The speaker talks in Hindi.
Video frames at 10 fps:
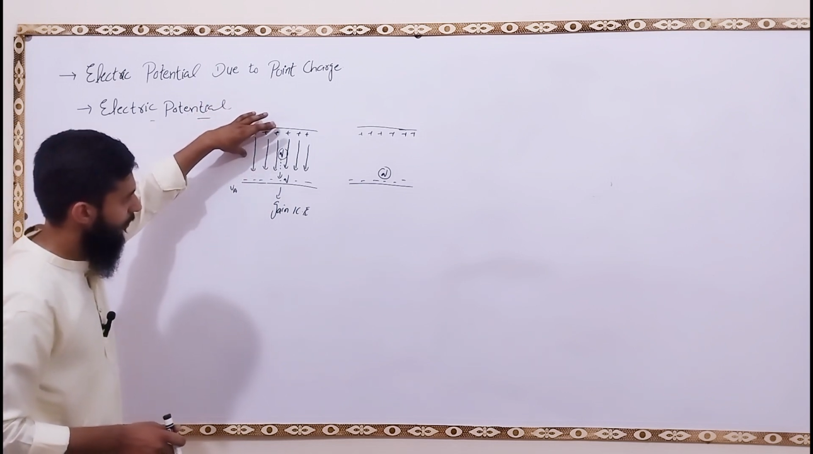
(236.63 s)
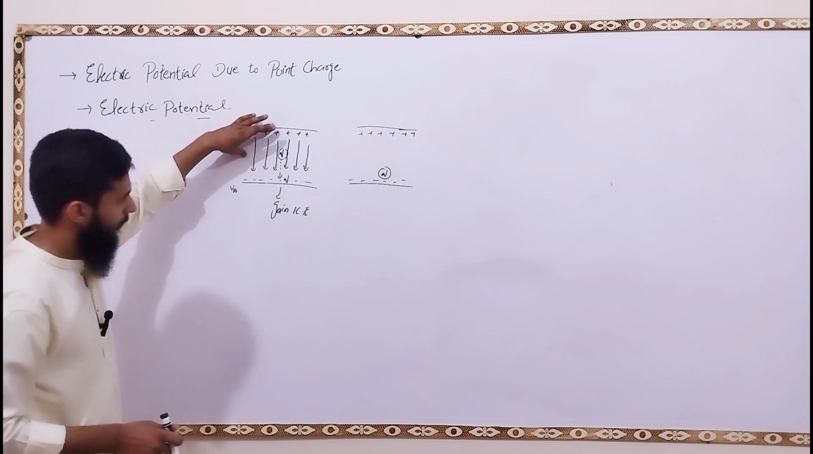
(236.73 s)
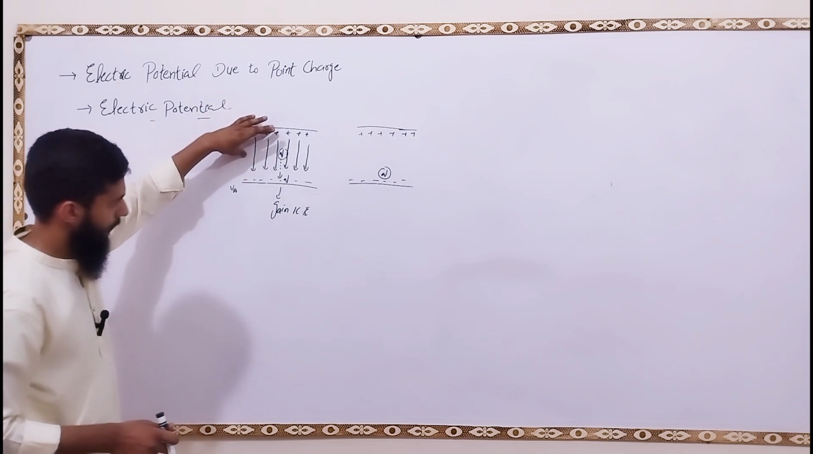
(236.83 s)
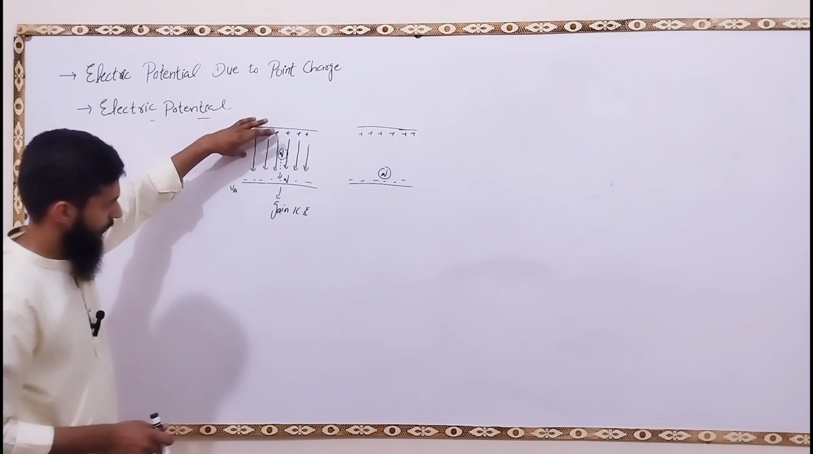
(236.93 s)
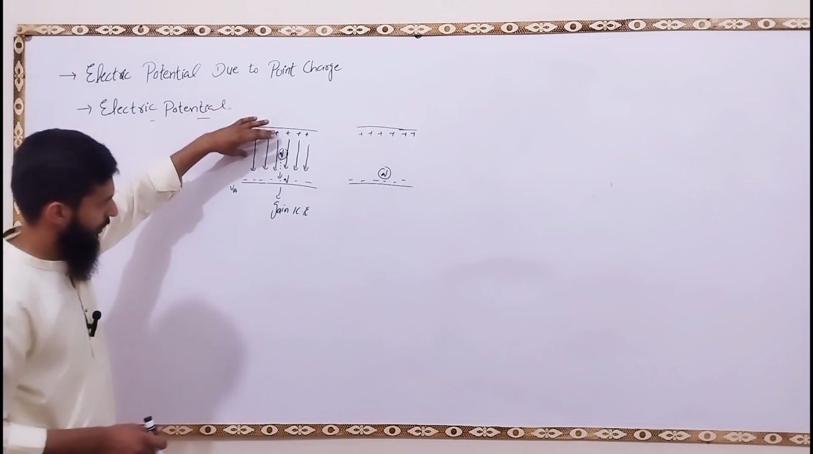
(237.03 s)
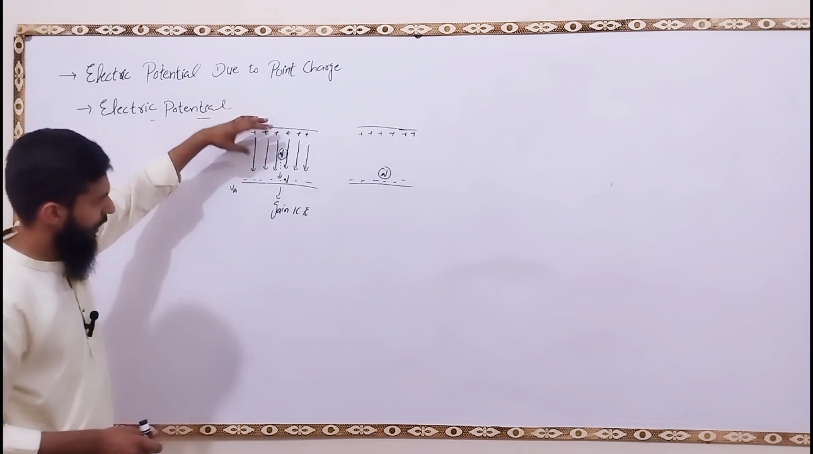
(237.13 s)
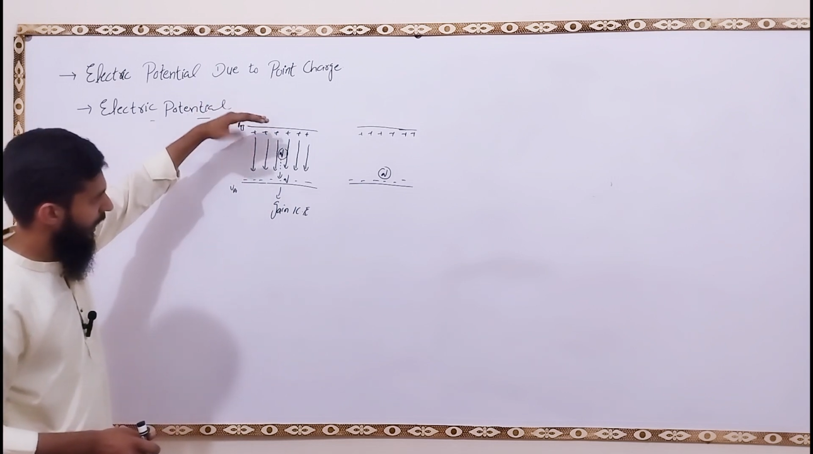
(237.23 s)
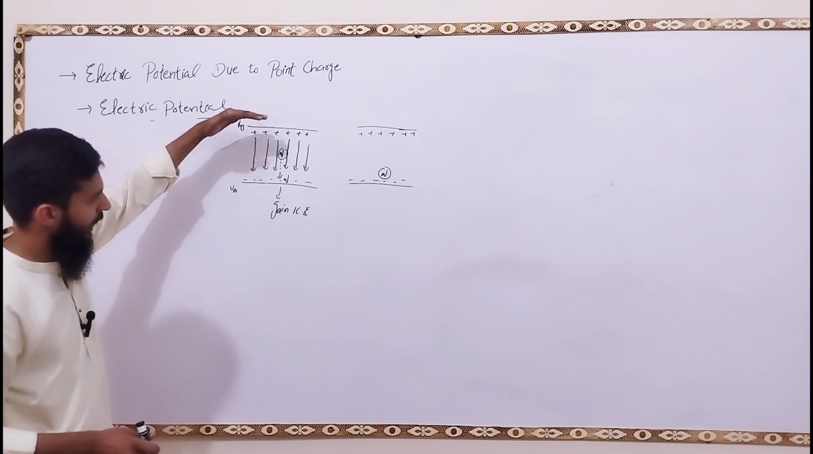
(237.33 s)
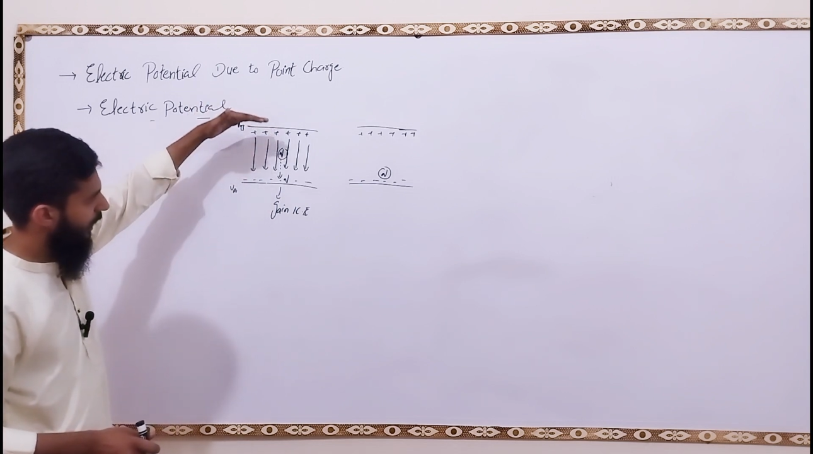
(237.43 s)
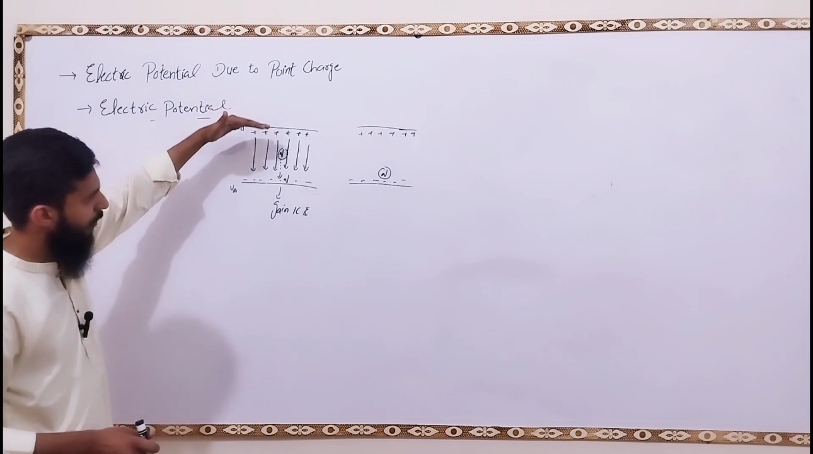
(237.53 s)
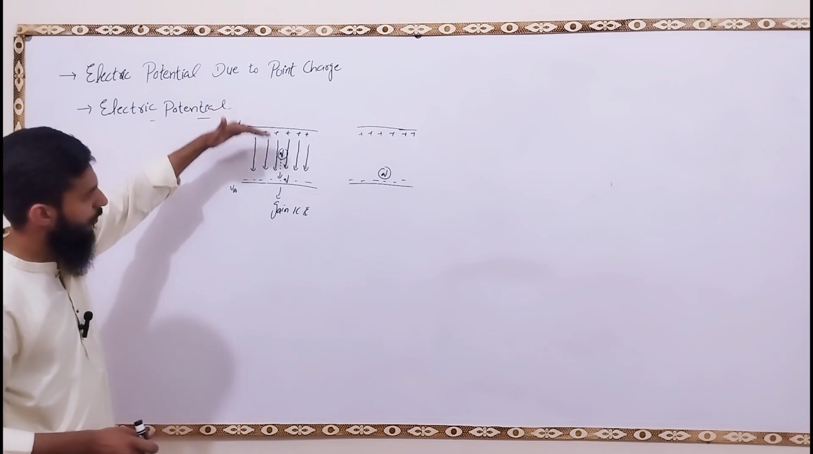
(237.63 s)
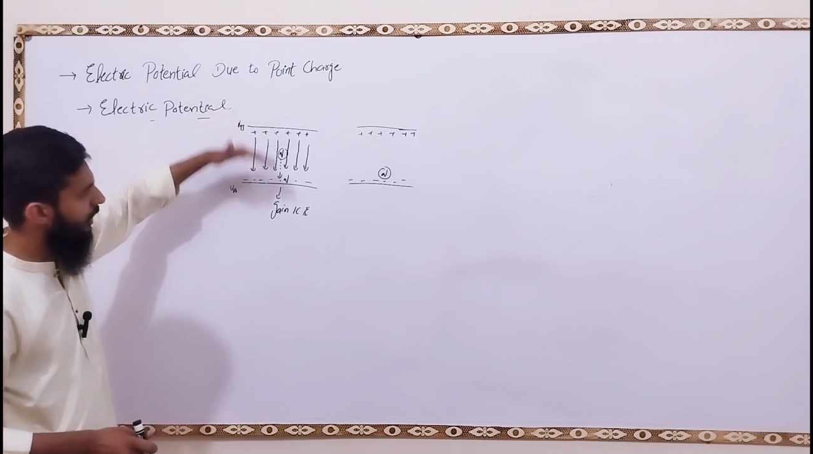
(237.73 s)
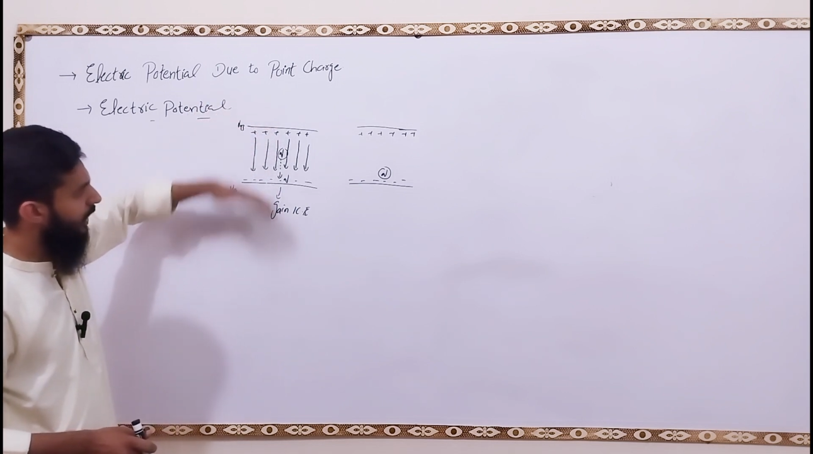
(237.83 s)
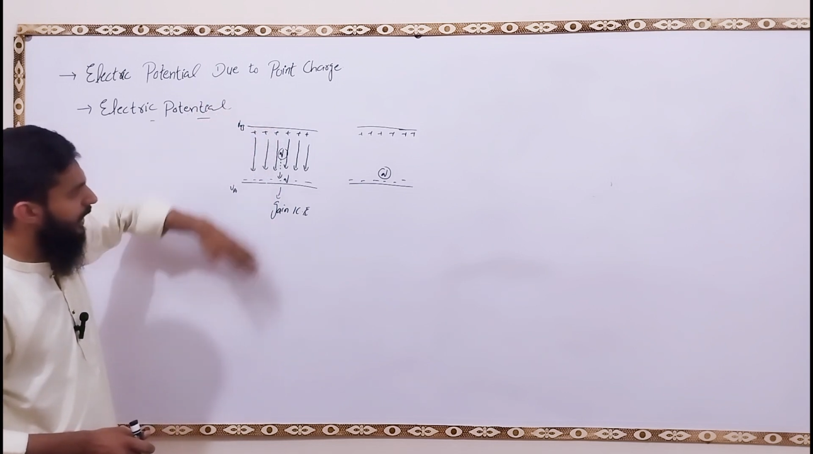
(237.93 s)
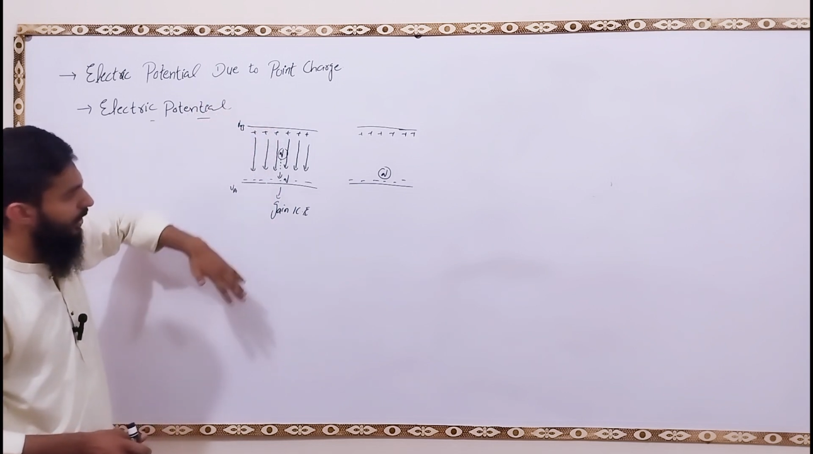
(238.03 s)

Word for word: हुआ ये इलेक्ट्रिक फील्ड के